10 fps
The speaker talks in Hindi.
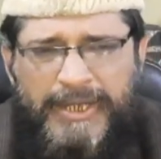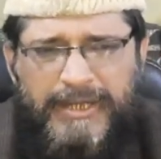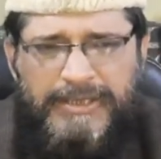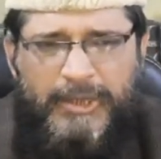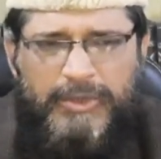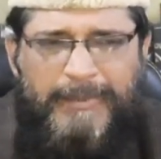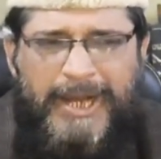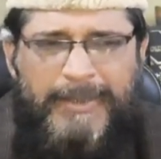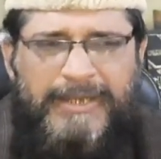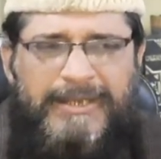अकताऊ
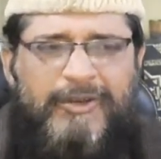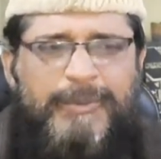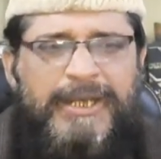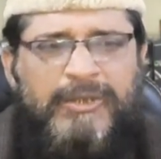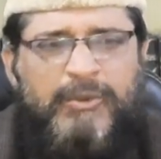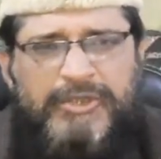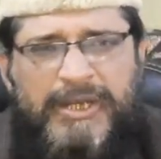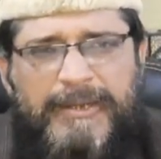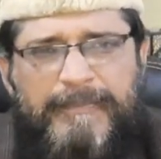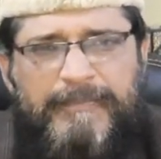नमा अमर अल्लाह भी अयोसला